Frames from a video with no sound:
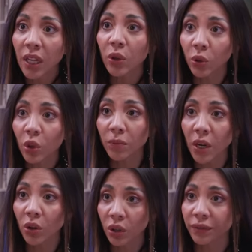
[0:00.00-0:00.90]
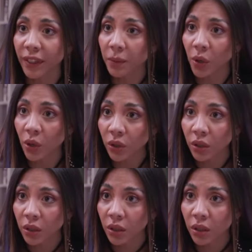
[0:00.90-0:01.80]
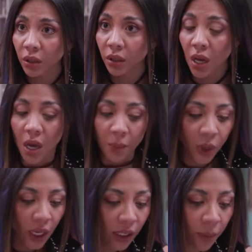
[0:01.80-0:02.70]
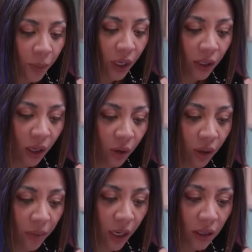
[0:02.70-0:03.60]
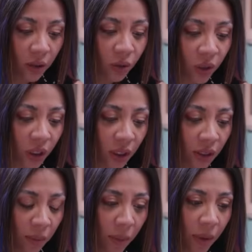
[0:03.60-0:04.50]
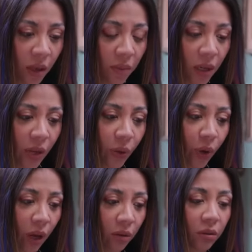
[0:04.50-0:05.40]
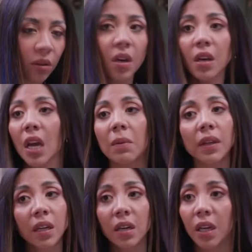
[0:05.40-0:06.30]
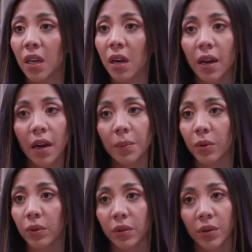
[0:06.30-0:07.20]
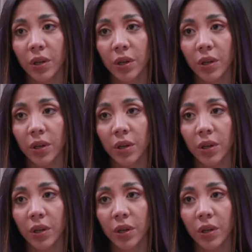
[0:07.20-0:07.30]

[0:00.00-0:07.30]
El doctor me lo confirmó. Por el tiempo que tengo de embarazo, Chente es el papá de mi criatura. Él va a tener que dar la cara por nuestro